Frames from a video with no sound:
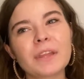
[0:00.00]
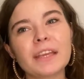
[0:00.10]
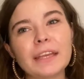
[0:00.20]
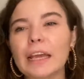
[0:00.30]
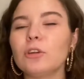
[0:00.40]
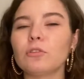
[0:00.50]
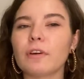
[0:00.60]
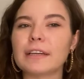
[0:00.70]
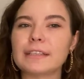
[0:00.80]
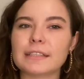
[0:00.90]
Yale
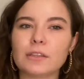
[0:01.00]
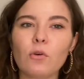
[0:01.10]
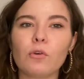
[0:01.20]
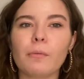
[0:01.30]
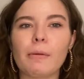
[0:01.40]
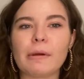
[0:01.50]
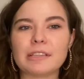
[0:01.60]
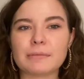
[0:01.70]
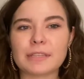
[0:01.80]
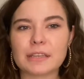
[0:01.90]
Üniversitesi'nde okumaya
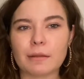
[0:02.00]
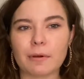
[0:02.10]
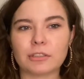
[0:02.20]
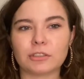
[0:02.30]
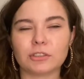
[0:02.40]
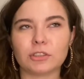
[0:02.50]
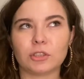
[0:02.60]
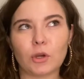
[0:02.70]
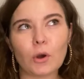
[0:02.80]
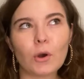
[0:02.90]
başlamasıyla
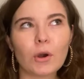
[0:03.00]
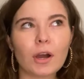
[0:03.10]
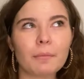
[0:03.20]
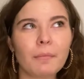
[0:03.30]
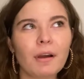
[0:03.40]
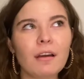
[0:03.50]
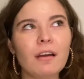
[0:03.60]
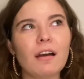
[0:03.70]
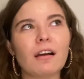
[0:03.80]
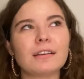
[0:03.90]
başlıyor. Ama
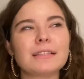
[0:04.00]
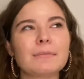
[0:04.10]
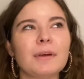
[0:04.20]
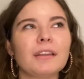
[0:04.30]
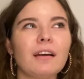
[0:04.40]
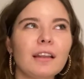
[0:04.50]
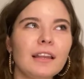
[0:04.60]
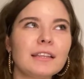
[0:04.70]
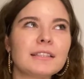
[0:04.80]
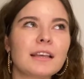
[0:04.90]
aynı zamanda
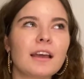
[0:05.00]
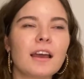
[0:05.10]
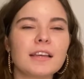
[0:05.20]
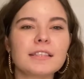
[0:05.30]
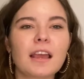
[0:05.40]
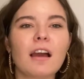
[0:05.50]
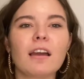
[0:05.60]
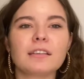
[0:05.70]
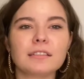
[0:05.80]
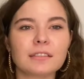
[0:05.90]
Alex eski
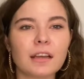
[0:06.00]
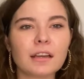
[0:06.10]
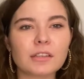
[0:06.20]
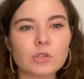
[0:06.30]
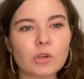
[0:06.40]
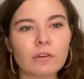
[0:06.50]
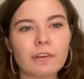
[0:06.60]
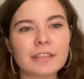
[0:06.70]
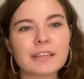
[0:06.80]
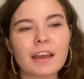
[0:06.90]
hayatından kaçıyor ve
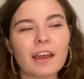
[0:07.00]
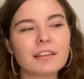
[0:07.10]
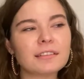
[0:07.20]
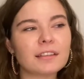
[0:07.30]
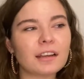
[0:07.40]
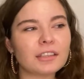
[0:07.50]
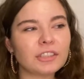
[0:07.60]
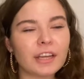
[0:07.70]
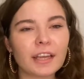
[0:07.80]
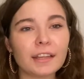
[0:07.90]
eski hayatından
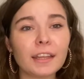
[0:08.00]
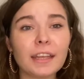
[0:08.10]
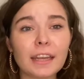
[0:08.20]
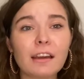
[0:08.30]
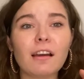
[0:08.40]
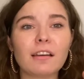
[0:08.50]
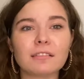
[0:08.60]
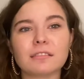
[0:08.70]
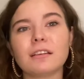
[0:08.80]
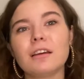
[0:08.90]
kaçarken de yeni
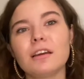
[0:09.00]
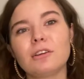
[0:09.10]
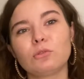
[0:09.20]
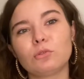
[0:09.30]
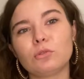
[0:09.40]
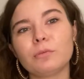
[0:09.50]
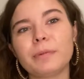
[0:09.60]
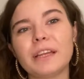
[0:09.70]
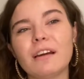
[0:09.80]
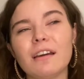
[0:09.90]
hayatına tutulup
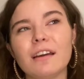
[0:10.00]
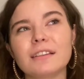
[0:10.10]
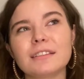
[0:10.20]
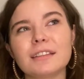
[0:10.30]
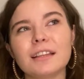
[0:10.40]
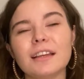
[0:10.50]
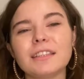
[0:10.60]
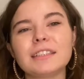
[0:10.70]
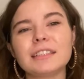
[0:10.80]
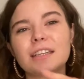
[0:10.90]
yeni hayatında da
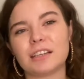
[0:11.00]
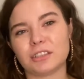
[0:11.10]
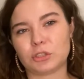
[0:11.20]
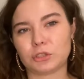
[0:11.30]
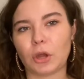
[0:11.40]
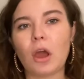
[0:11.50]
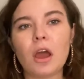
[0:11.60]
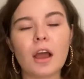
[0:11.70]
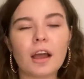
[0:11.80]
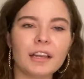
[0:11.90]
işleri karıştırıyor.
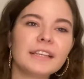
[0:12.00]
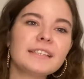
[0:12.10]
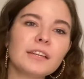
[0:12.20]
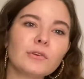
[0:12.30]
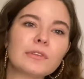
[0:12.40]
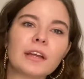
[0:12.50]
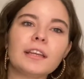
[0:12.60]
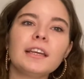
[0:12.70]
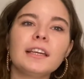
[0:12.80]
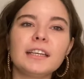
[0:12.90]
Alex'in
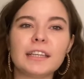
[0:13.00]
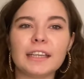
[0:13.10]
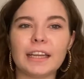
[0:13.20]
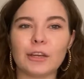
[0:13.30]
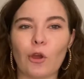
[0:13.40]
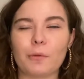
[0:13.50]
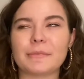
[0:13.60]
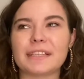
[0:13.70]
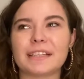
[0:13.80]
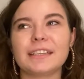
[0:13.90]
özelliği grileri
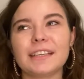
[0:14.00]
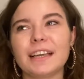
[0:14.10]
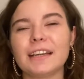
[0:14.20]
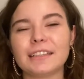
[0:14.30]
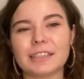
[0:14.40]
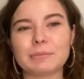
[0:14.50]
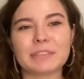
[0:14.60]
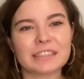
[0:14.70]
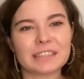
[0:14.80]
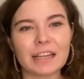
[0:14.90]
görmesi. Griler
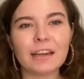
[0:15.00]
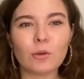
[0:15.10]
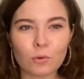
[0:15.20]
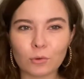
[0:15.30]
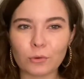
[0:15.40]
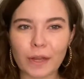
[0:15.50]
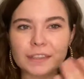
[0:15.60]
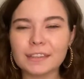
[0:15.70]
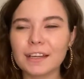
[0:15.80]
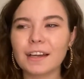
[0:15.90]
dediğimiz kişiler
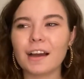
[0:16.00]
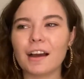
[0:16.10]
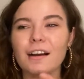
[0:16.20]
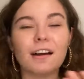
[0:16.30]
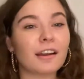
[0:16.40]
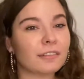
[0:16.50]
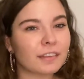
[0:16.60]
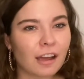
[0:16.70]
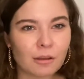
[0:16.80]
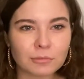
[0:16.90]
ölüler,
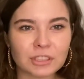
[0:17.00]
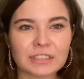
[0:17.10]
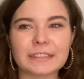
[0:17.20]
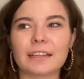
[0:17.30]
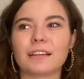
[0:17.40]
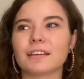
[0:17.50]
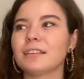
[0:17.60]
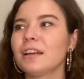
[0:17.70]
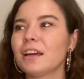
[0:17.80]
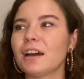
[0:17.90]
arafta kalmış insanlar,
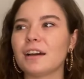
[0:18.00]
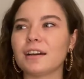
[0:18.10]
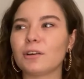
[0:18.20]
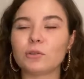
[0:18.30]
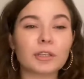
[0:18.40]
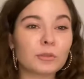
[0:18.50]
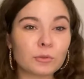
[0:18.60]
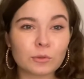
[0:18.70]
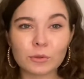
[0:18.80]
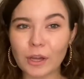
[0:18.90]
e, öteki
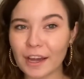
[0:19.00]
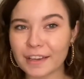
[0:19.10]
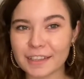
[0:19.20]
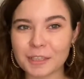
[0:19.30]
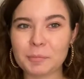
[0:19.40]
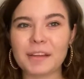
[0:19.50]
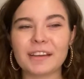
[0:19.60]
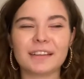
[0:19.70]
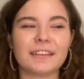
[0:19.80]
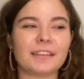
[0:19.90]
dünyaya gitmeyi
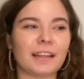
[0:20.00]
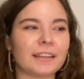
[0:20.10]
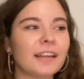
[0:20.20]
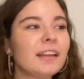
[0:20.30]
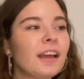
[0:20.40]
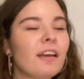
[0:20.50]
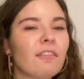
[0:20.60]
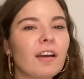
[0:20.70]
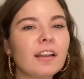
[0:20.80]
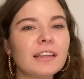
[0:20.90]
reddedenler
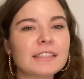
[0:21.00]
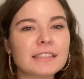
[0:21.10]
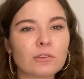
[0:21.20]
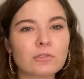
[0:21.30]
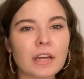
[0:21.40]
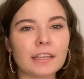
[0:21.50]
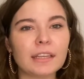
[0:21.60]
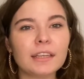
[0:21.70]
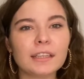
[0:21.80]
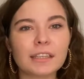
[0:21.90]
ve Alex'in
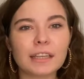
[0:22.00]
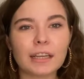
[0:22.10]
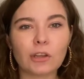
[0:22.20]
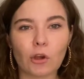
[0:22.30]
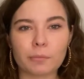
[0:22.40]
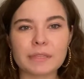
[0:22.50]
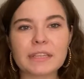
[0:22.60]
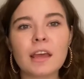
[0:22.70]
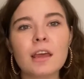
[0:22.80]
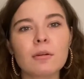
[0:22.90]
özelliği grileri
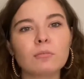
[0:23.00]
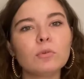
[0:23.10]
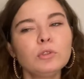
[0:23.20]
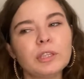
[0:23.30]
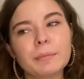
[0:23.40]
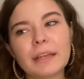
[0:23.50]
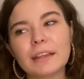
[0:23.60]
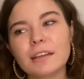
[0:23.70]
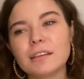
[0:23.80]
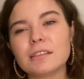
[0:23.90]
görmesi. Bu
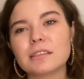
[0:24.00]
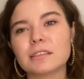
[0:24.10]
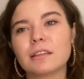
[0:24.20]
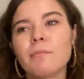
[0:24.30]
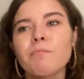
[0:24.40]
cemiyetler arasında